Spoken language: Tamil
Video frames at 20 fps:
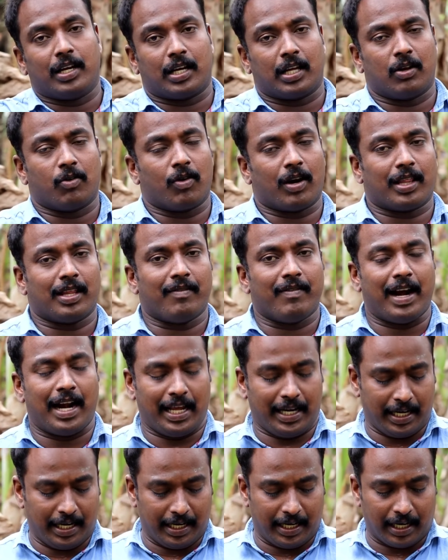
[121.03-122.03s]
இருக்கிறவங்கள தான்
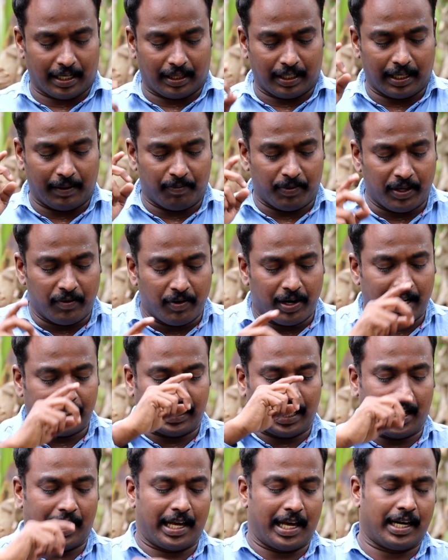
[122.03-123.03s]
வேலைக்கு எடுக்கிறதுக்கு இவங்க
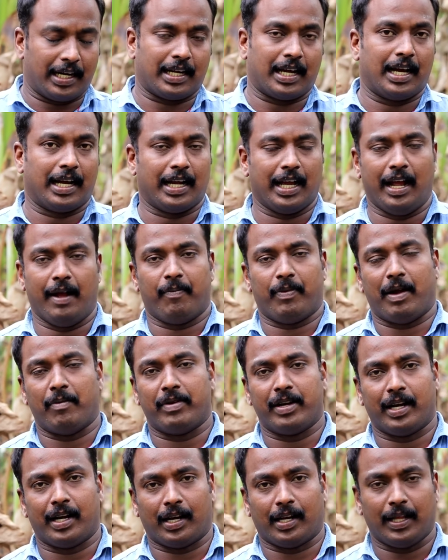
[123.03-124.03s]
தயாராக இருக்காங்க
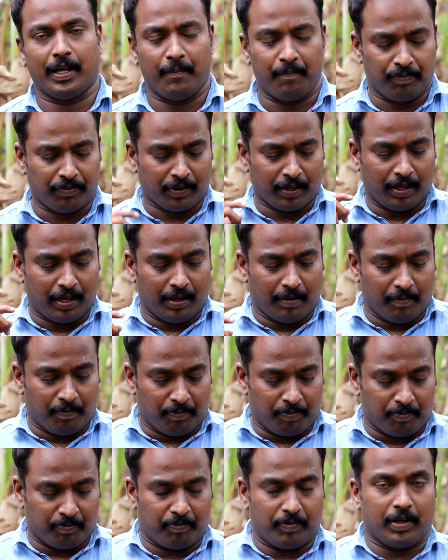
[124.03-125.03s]
அப்படின்றத
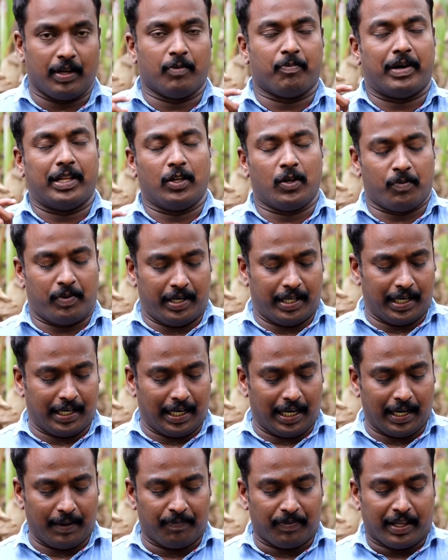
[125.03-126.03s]
பதிவு
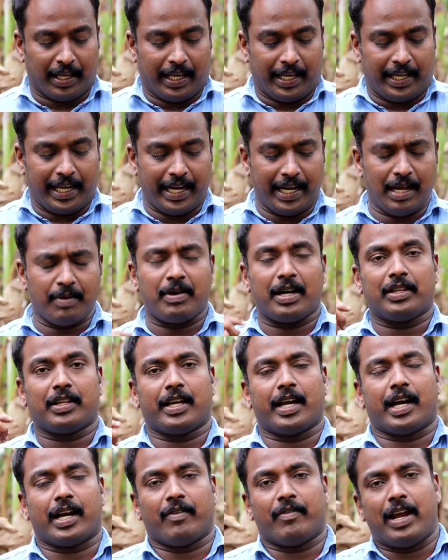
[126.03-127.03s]
பண்ணியிருக்காங்க என்ன
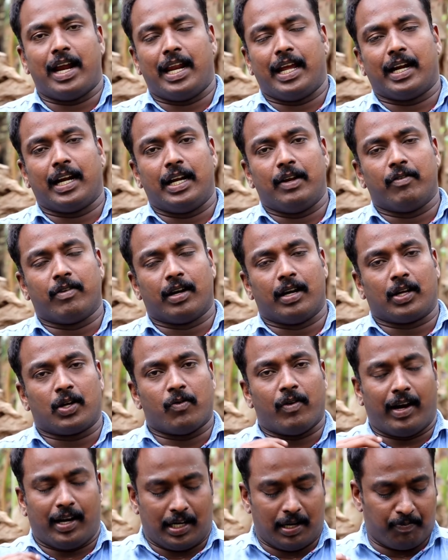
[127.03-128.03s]
மாதிரியான வேலைகள்
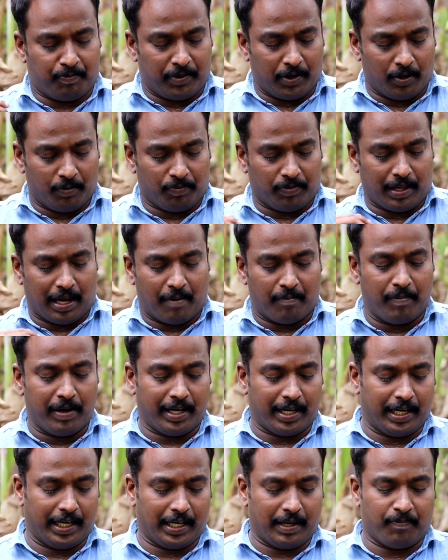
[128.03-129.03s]
இவங்களுக்கு வழங்கப்படும்
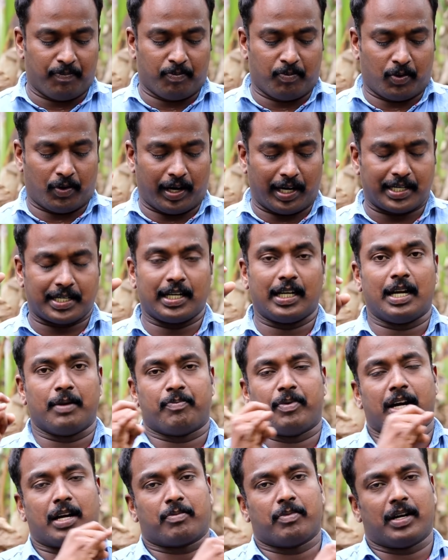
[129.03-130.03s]
அப்படின்னு கேட்டிங்கன்னா ப்ரொடக்ஷன்
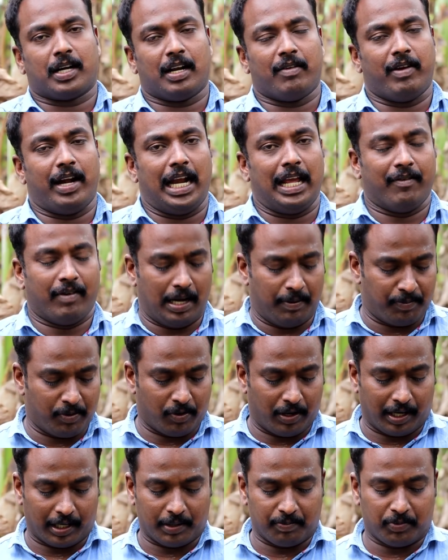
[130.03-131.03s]
டிபார்ட்மெண்ட்ல வேலை வாய்ப்பு
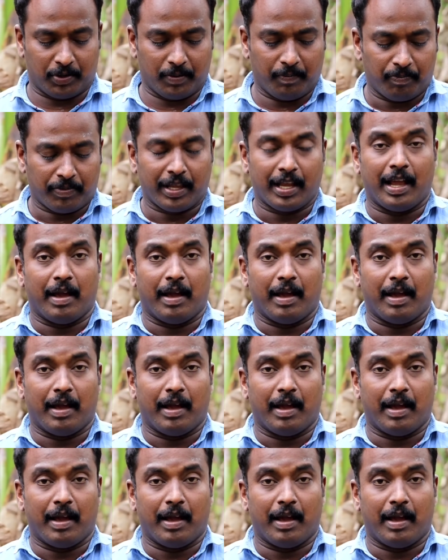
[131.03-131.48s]
வழங்கப்படும்